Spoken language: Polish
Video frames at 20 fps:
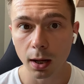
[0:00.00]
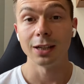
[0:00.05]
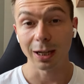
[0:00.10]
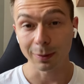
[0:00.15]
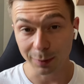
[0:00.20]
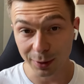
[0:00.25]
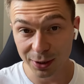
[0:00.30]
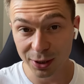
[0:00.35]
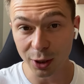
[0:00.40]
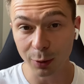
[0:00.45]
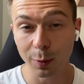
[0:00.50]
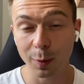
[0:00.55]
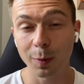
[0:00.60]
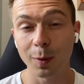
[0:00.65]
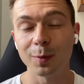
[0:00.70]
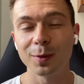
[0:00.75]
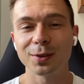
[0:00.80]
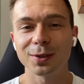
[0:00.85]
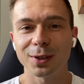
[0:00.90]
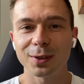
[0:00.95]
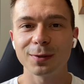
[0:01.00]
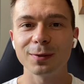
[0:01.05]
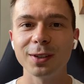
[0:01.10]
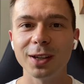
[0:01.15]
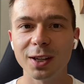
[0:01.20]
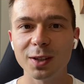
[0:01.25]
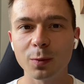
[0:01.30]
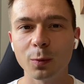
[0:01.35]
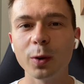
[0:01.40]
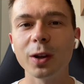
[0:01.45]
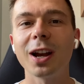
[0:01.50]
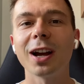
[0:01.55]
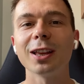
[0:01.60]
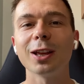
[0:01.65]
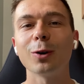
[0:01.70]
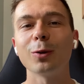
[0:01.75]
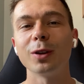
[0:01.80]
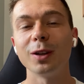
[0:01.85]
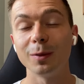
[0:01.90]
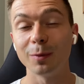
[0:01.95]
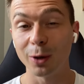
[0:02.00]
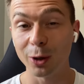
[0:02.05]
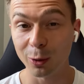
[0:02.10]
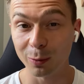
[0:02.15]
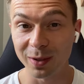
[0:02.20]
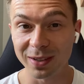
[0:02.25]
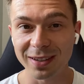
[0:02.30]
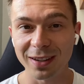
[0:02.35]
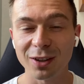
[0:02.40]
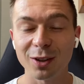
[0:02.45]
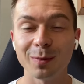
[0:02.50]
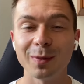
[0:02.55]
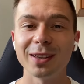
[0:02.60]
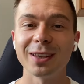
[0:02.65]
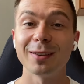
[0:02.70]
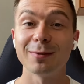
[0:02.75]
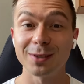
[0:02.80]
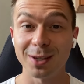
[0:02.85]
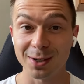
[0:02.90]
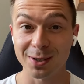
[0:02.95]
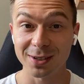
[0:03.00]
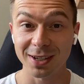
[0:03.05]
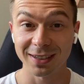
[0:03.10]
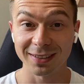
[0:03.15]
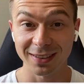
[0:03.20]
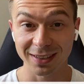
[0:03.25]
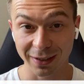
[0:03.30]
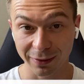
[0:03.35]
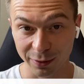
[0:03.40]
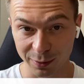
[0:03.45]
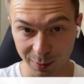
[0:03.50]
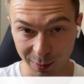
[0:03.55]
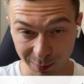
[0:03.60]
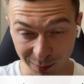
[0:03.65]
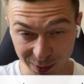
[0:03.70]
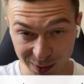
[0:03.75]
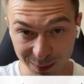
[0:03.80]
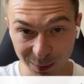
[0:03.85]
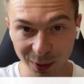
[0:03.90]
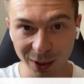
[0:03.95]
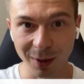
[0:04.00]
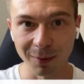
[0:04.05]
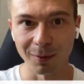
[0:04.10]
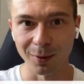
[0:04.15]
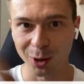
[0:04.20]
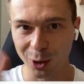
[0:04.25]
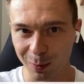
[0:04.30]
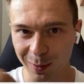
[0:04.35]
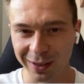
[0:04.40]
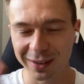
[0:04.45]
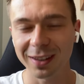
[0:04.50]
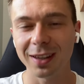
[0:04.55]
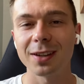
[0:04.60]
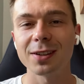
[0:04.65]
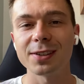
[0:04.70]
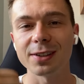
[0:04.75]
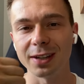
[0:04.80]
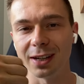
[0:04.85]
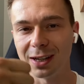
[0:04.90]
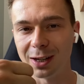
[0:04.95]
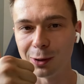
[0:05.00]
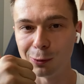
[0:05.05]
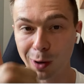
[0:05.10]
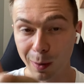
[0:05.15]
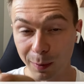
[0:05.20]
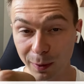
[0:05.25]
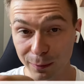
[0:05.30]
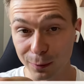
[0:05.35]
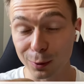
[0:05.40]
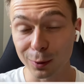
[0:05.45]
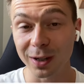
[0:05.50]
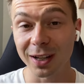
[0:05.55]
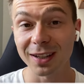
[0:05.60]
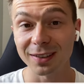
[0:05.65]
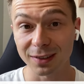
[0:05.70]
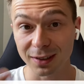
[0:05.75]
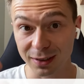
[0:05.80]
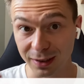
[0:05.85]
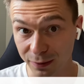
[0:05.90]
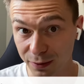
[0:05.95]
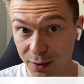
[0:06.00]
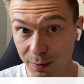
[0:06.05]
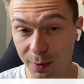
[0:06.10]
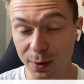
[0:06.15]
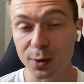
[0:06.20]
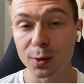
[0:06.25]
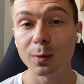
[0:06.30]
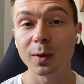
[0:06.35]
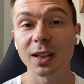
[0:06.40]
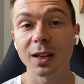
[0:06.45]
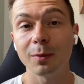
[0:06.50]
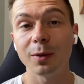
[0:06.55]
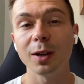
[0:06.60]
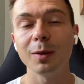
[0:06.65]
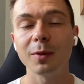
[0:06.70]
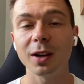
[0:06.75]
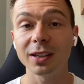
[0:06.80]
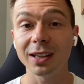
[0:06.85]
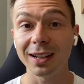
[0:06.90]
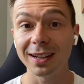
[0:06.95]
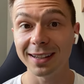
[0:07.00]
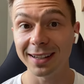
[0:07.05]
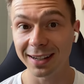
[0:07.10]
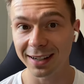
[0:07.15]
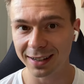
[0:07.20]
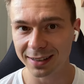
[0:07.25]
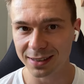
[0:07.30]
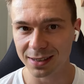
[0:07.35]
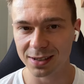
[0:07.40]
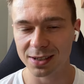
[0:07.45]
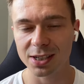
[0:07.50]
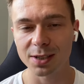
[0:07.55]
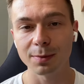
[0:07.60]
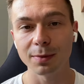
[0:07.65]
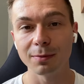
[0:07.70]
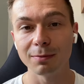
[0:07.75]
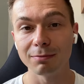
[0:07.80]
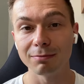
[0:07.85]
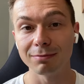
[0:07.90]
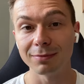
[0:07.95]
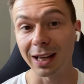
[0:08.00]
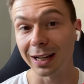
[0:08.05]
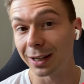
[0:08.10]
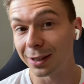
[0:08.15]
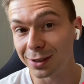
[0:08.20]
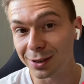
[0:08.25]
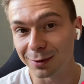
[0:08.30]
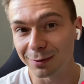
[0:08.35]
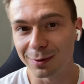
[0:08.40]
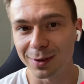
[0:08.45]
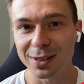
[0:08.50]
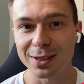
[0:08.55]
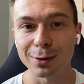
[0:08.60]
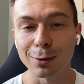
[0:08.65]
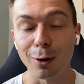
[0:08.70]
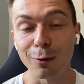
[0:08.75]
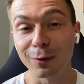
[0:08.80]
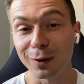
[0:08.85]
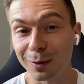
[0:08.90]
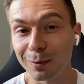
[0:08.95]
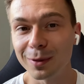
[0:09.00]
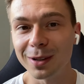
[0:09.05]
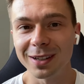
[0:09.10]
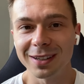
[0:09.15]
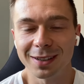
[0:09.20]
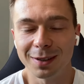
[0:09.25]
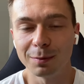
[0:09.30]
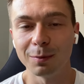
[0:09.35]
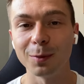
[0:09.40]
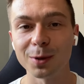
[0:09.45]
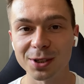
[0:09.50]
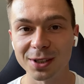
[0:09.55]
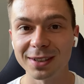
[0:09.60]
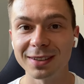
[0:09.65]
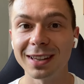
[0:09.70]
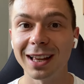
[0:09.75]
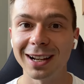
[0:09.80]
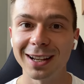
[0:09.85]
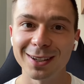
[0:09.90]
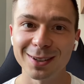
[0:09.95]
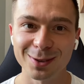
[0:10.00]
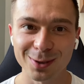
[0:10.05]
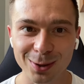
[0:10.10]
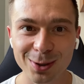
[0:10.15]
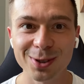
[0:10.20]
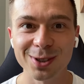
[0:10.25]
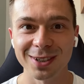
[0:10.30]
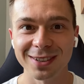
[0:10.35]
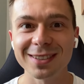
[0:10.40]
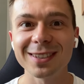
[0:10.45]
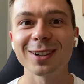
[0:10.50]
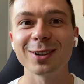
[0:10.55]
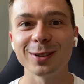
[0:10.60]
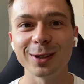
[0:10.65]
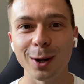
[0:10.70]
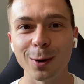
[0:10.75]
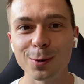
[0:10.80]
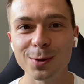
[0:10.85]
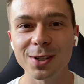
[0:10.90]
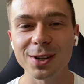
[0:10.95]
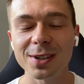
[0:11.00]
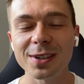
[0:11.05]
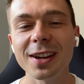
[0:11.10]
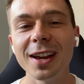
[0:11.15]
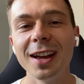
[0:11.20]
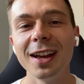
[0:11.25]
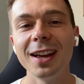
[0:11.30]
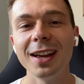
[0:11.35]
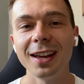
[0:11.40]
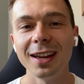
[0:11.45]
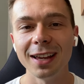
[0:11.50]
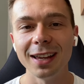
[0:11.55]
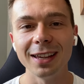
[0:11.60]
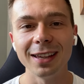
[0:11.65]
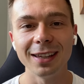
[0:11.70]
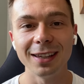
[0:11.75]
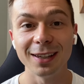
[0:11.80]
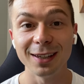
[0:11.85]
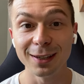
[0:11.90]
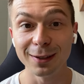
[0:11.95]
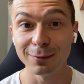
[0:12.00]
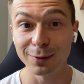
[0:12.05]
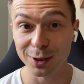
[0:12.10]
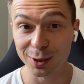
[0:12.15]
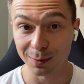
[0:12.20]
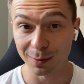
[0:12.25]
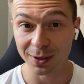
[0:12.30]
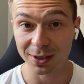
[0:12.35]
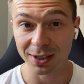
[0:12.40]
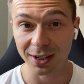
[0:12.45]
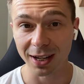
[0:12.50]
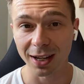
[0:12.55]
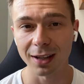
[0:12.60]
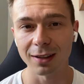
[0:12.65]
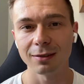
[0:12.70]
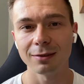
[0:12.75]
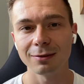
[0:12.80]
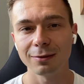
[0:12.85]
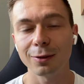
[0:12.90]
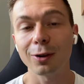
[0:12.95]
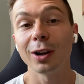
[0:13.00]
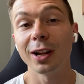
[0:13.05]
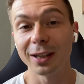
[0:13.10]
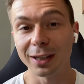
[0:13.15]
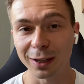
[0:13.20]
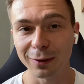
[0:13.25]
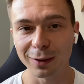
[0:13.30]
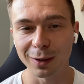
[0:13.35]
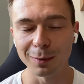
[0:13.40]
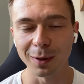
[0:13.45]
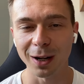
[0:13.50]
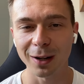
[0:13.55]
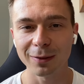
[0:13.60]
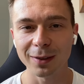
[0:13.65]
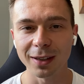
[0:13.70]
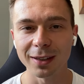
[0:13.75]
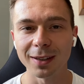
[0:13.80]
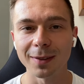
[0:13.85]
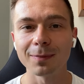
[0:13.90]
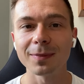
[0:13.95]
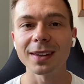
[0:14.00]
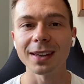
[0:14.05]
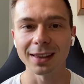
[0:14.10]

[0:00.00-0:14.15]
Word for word: Jakbyś chciał mi pomóc rozwijać mój kanał i moją misję, to będę wdzięczny jak zostawisz mi pod spodem komentarz i łapę w górę. Zostaw sobie suba na moim kanale, jak chcesz, żebym dalej Ci wysyłał filmy i może dalej coś się z tego nauczysz. I widzimy się w kolejnych filmach wtedy.